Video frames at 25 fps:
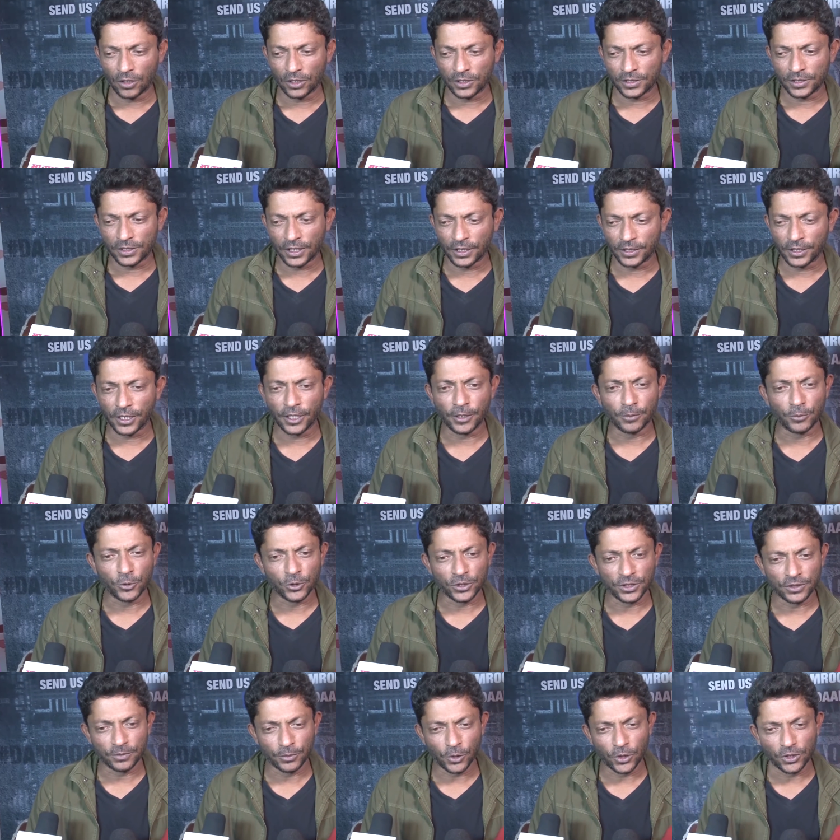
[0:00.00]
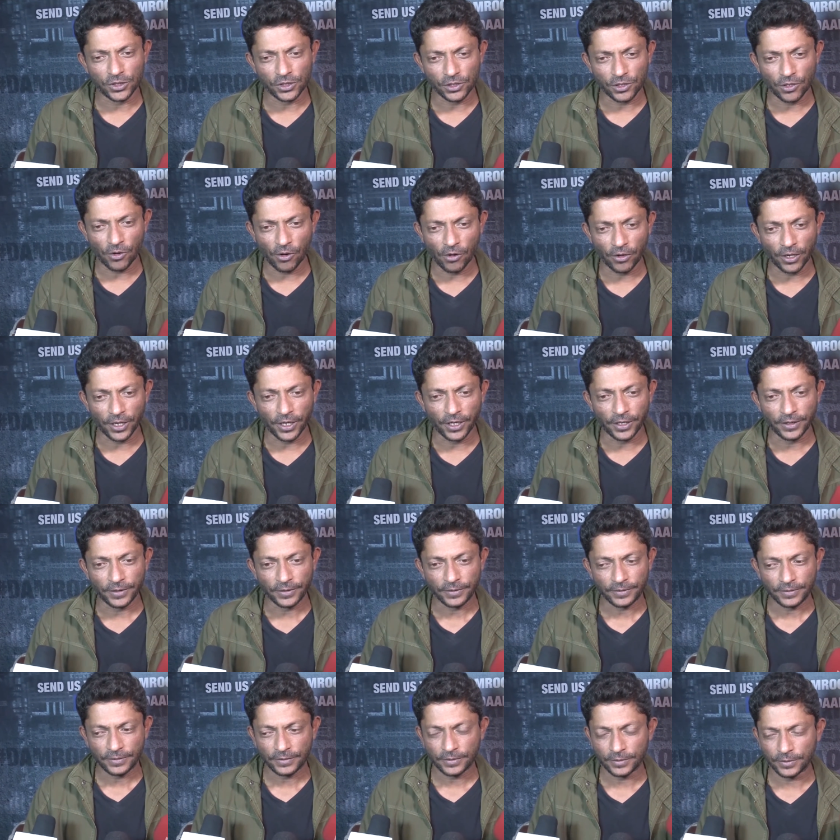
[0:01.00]
और सन का इमोशन बहुत स्ट्रॉन्ग है
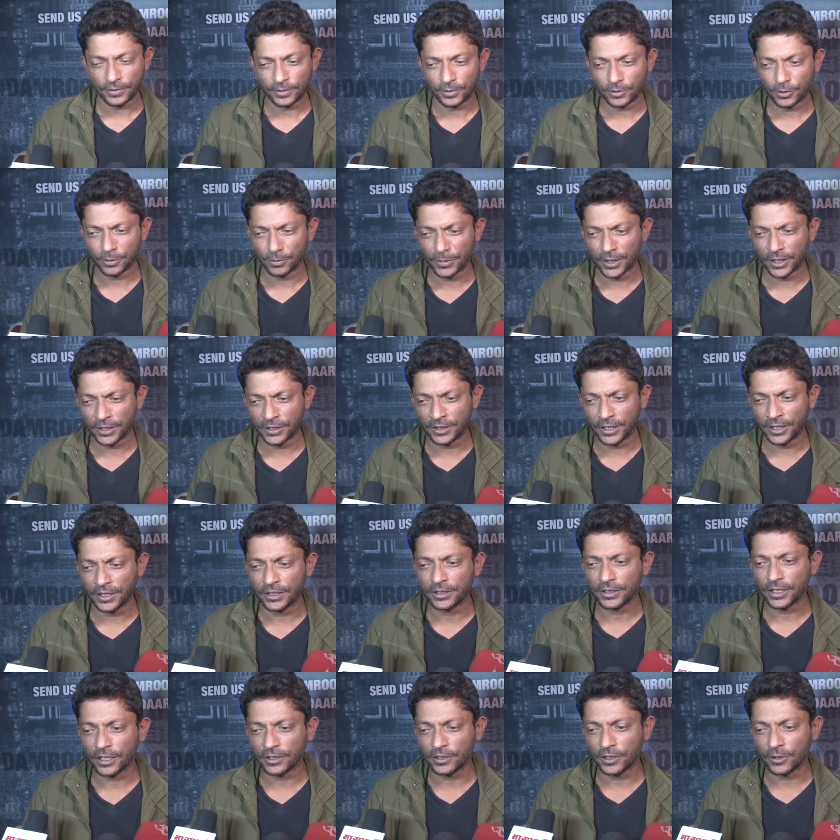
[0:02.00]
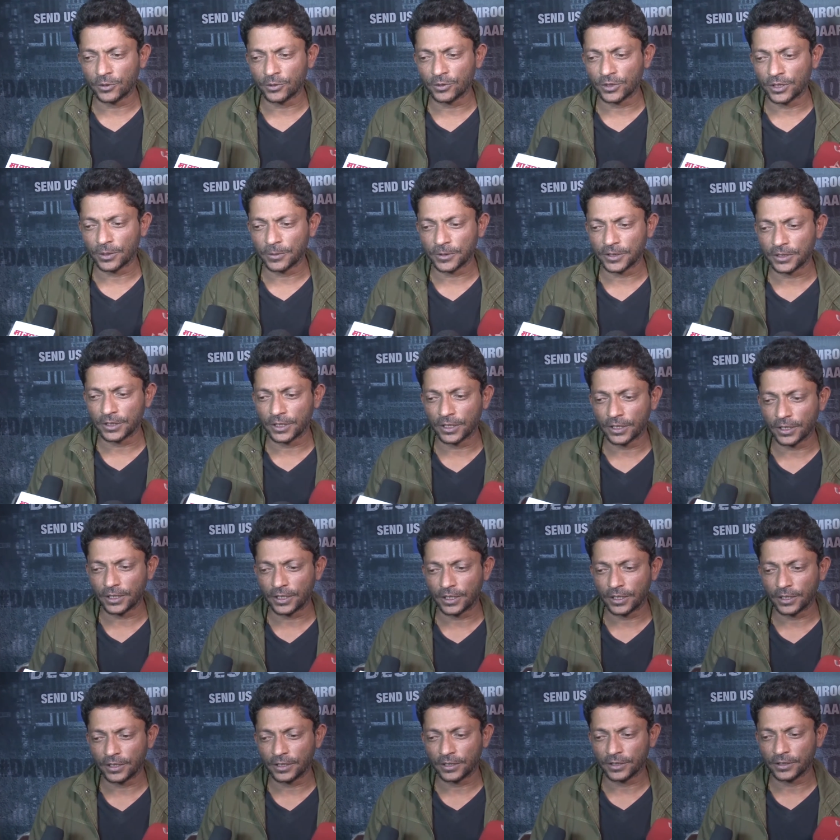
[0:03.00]
तो मैं यही चाहता हूँ समझना
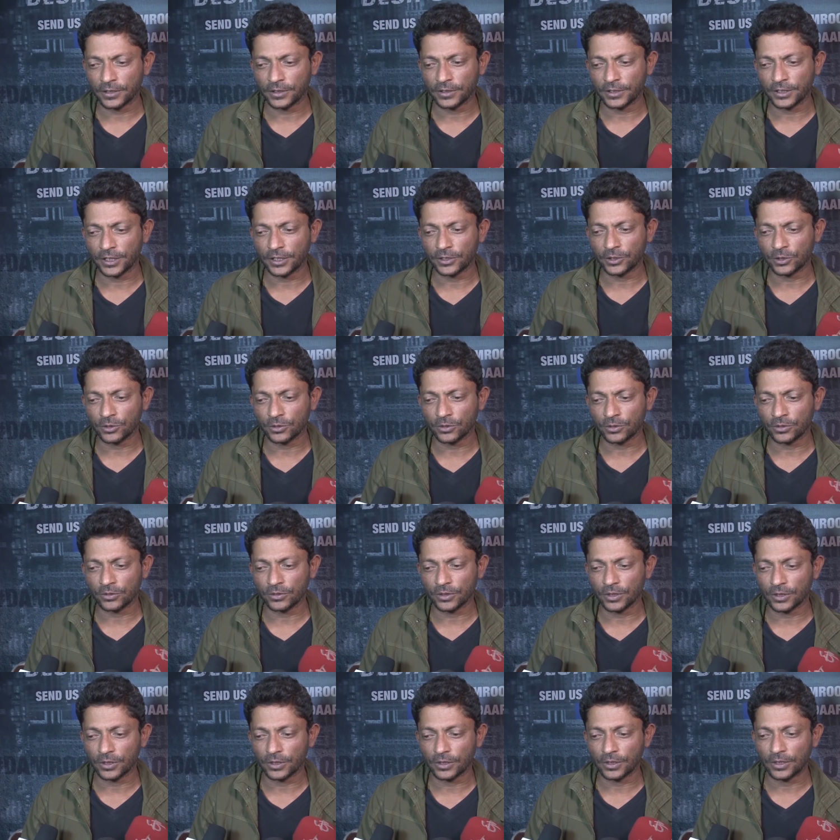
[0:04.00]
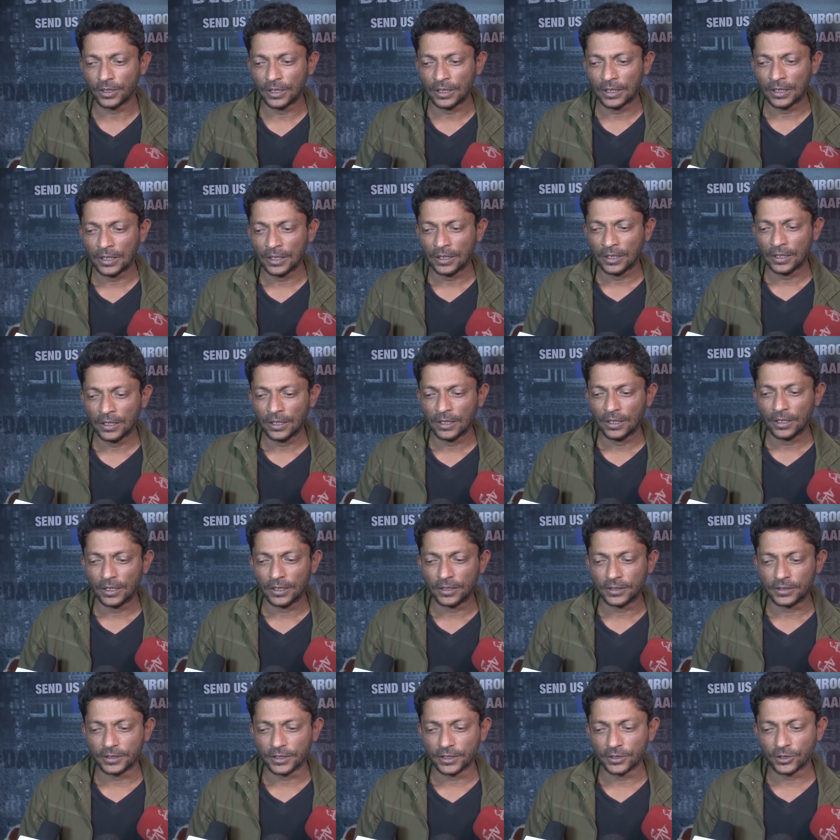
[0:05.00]
कि ये जो
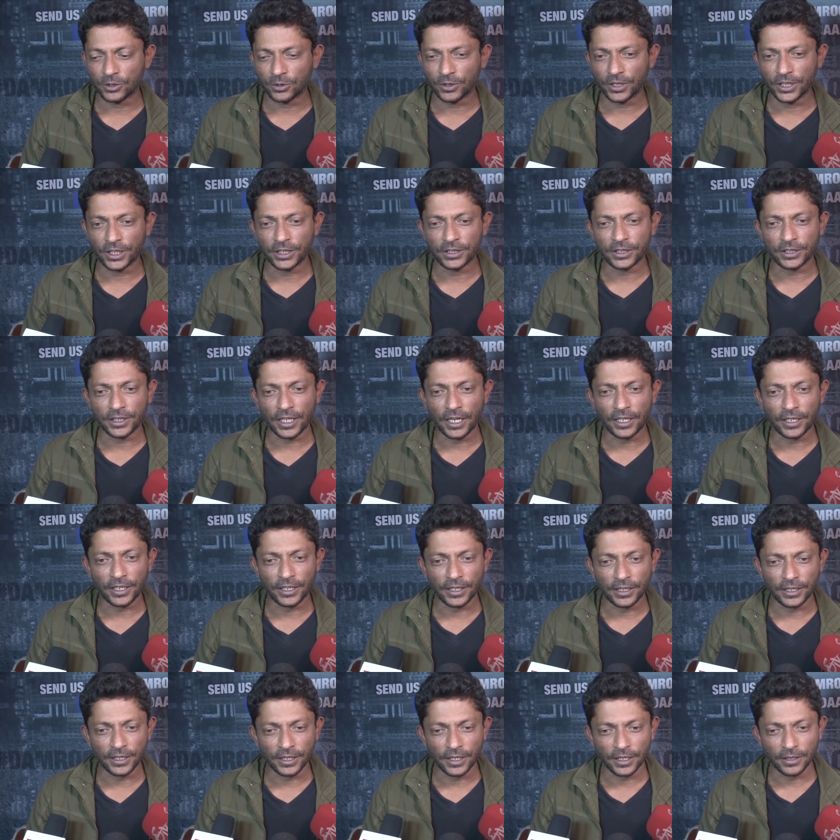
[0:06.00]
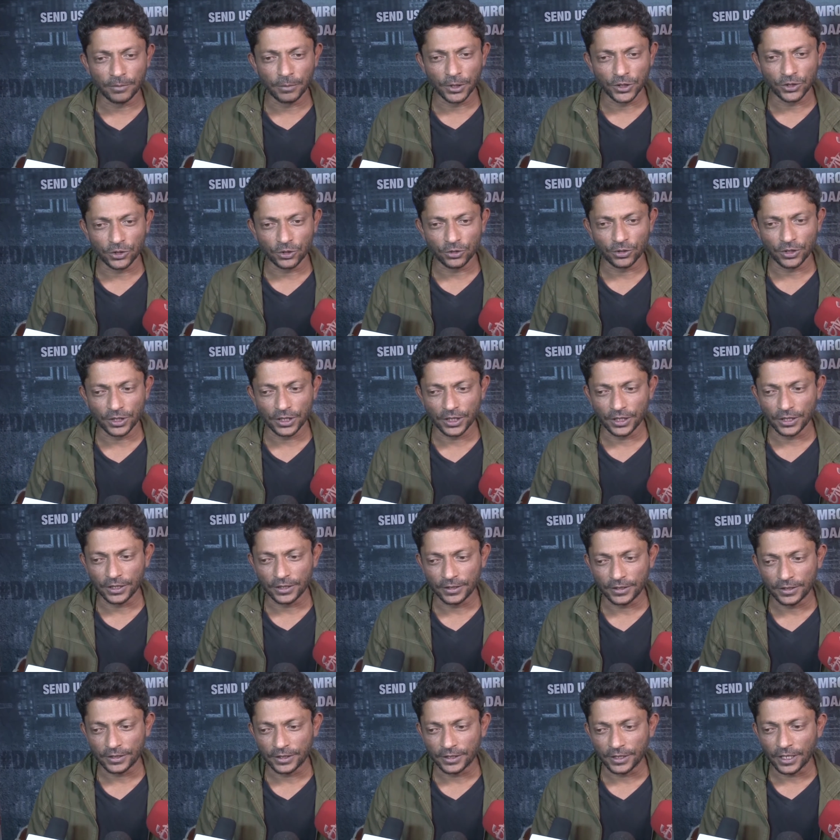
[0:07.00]
ये जो एज कैटेगरी है बच्चों की
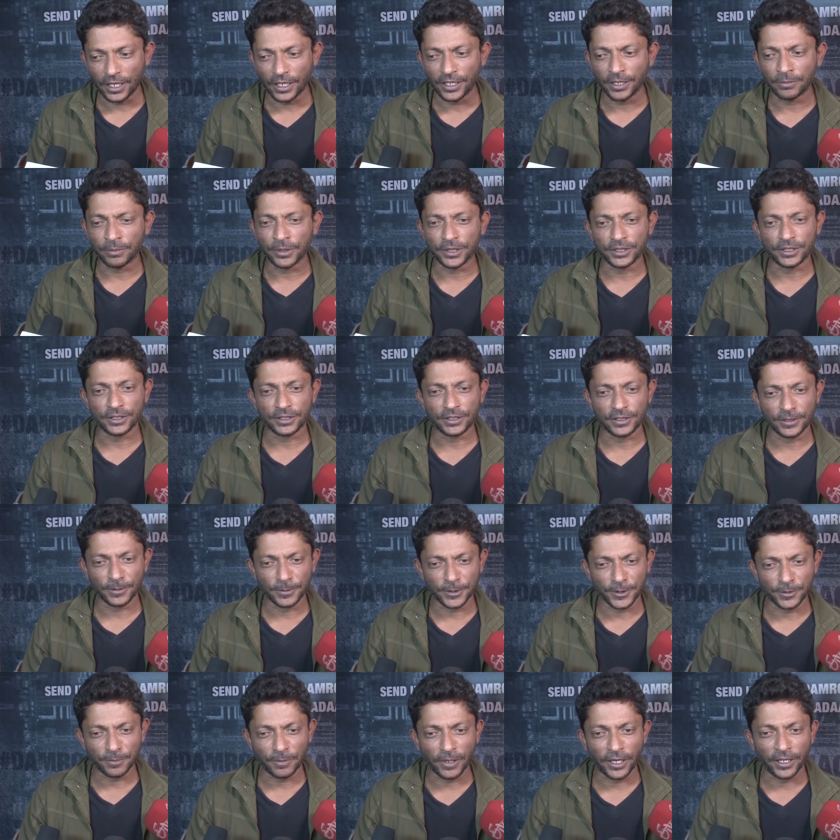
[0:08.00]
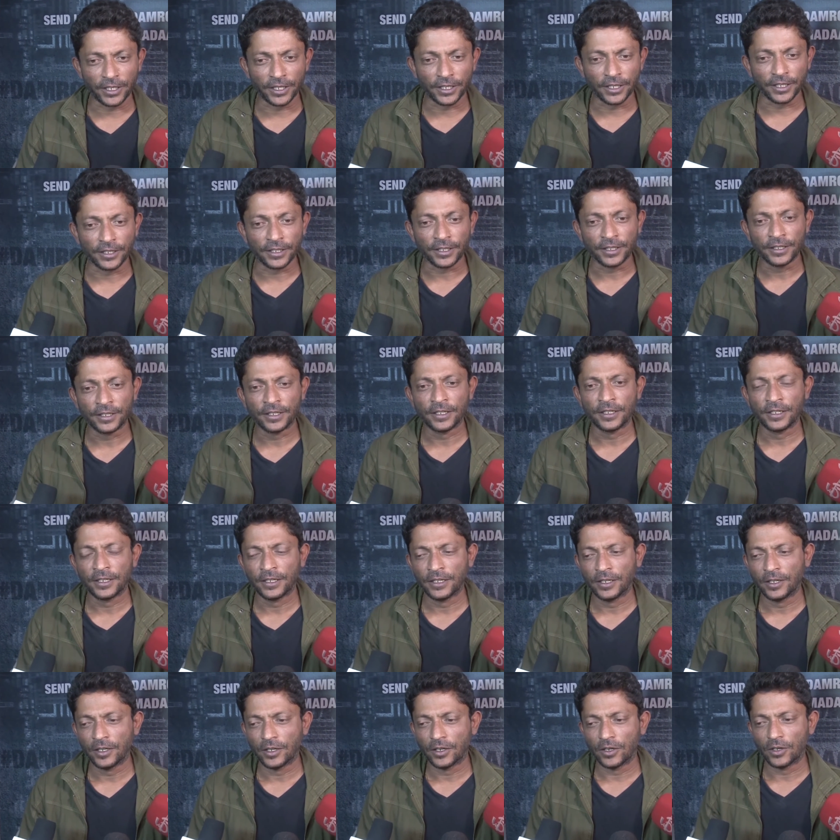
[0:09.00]
क्या ये पिक्चर समझ पाएंगे
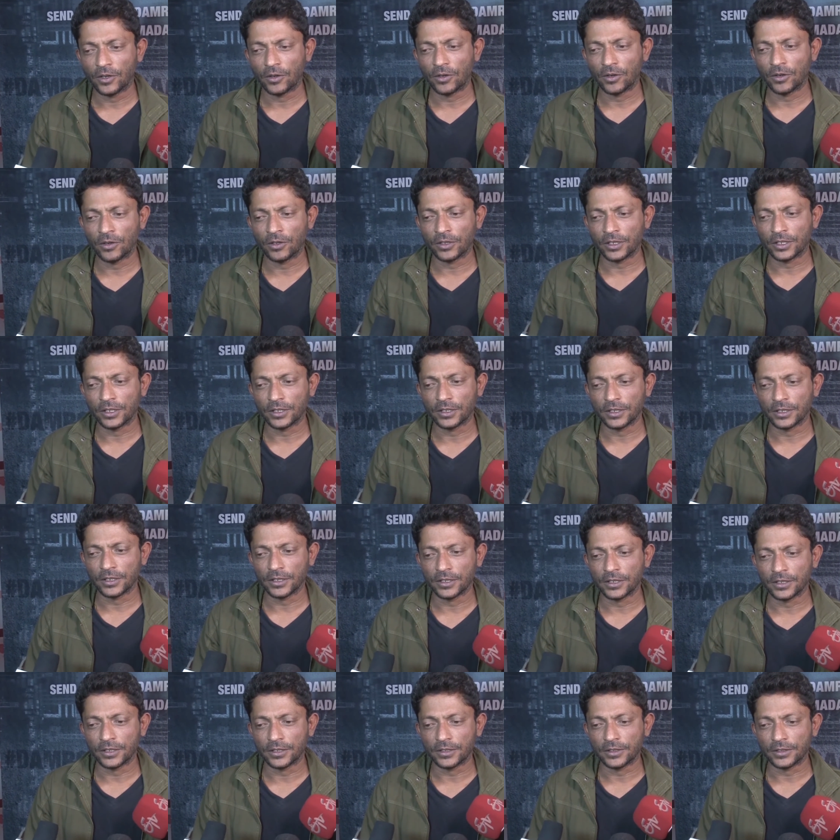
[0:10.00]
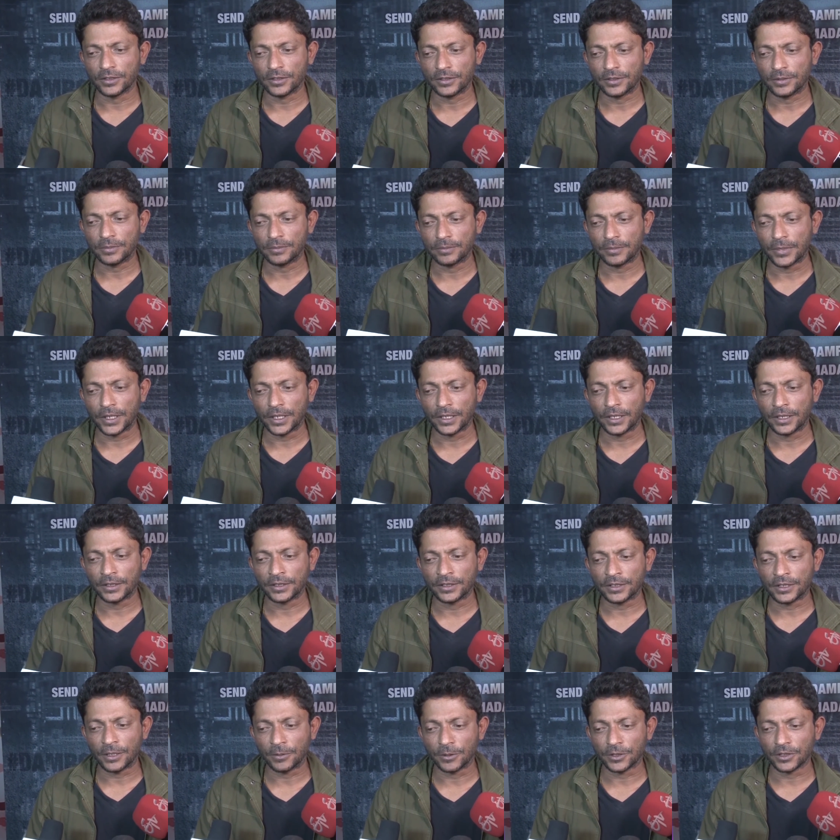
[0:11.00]
और मैं
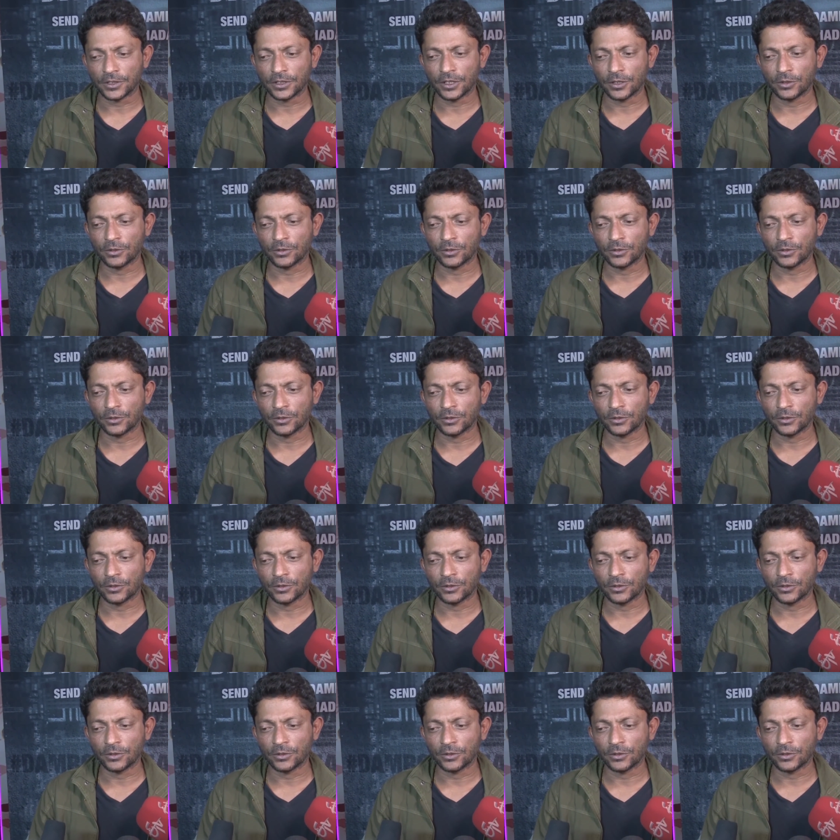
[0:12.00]
समझता